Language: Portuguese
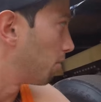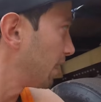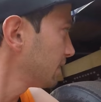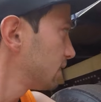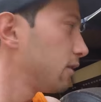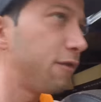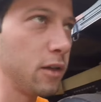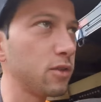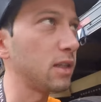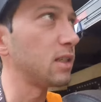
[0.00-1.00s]
Mas,
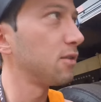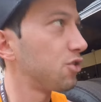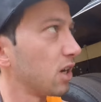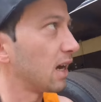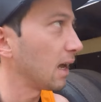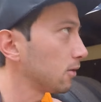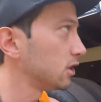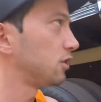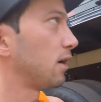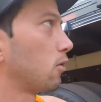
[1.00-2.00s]
enfim, os adesivos chegaram. A
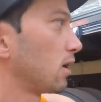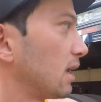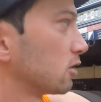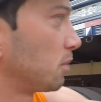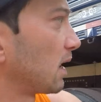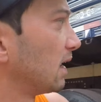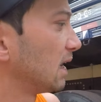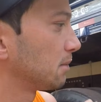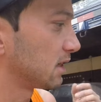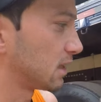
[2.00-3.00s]
gente vai colar nos
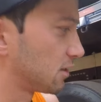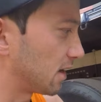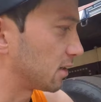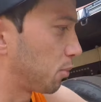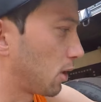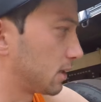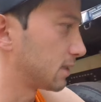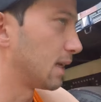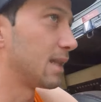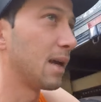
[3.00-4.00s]
paralamas, adesivar as
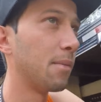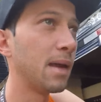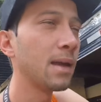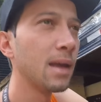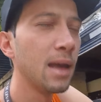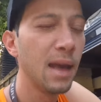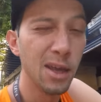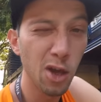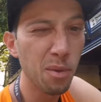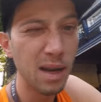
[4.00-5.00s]
portas dele também.
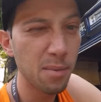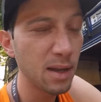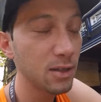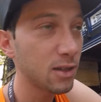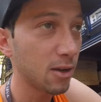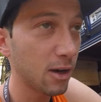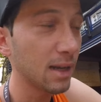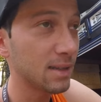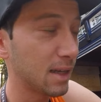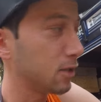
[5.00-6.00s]
E eu me lembrei disso
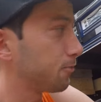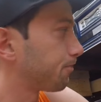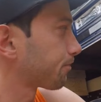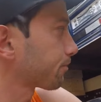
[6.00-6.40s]
agora cedo.